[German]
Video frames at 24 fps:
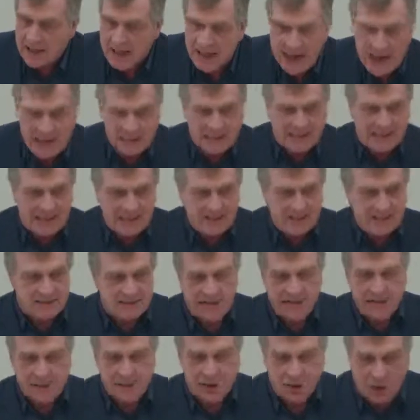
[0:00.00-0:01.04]
Aber das ist
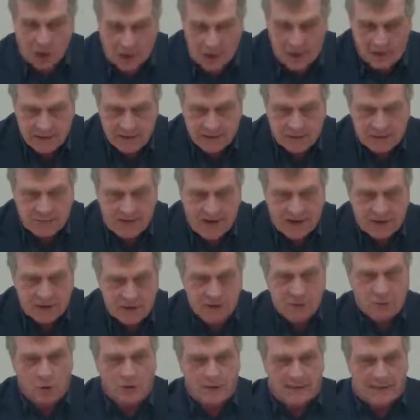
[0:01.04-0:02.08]
ein gesteuertes
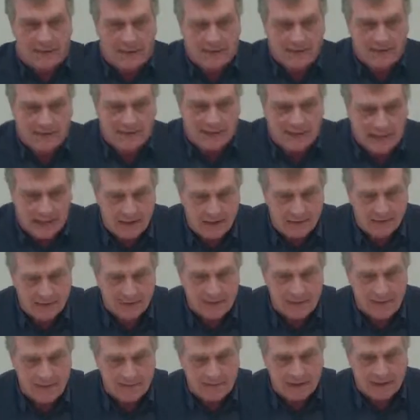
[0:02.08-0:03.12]
Wachstum und, keine,
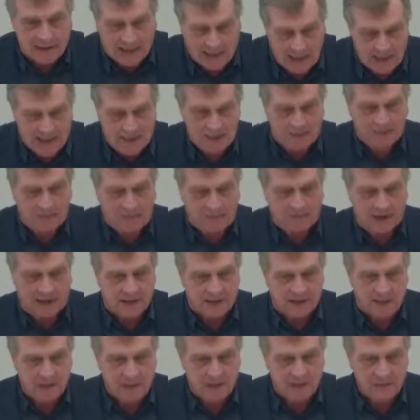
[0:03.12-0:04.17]
und nicht Begrenzung von
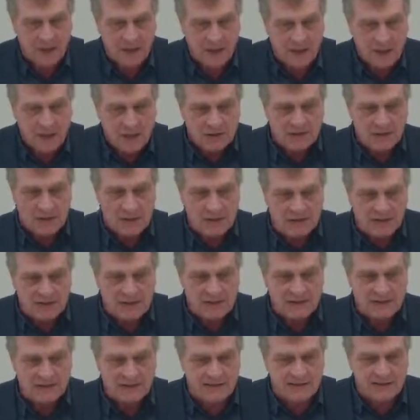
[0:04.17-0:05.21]
Wachstum, sondern das
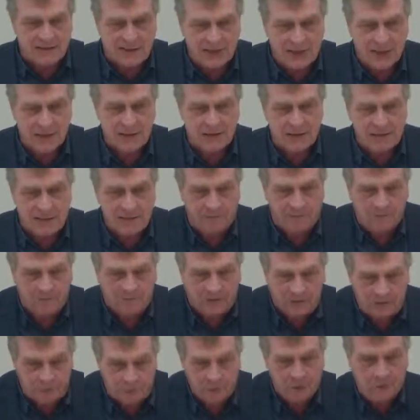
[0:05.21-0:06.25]
ist das Herstellen von
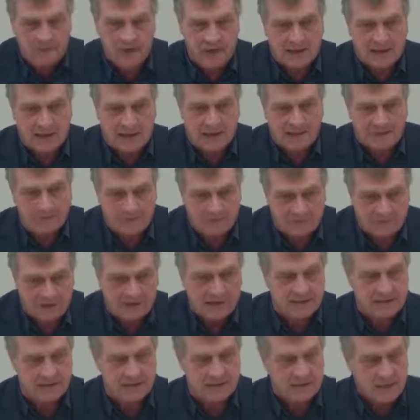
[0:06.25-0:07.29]
Verfügbarkeit, von
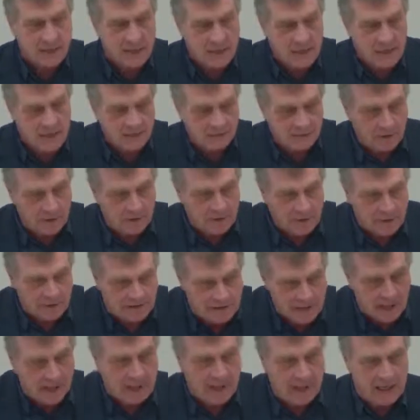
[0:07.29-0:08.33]
Fläche, von
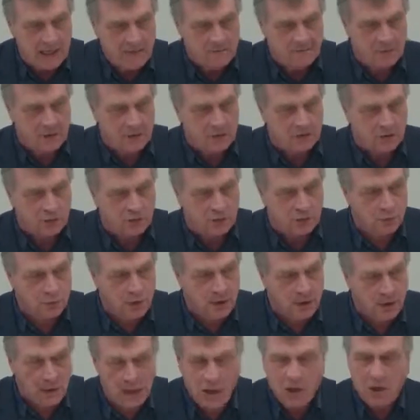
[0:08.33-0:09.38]
sozialer
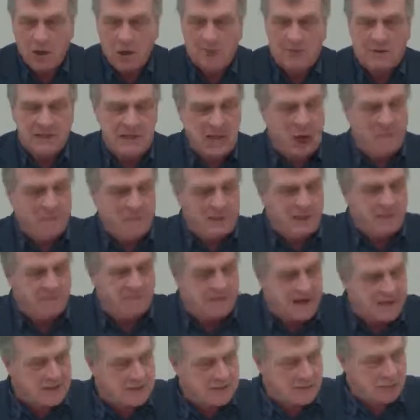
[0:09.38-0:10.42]
Infrastruktur, um genau mit dem
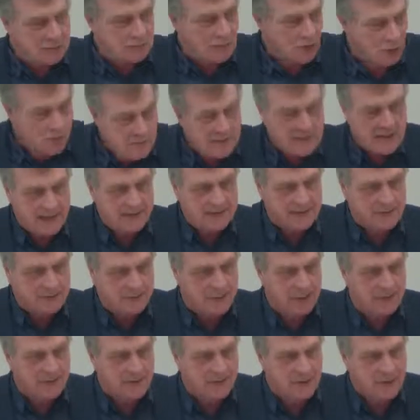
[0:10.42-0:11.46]
Wachstum umgehen zu
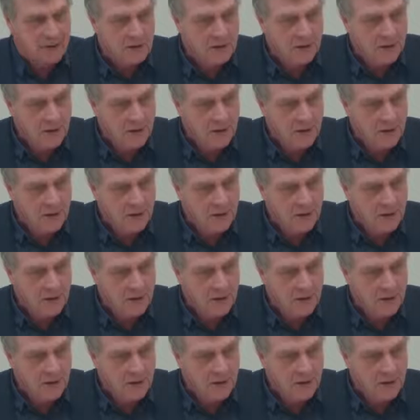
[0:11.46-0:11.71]
können.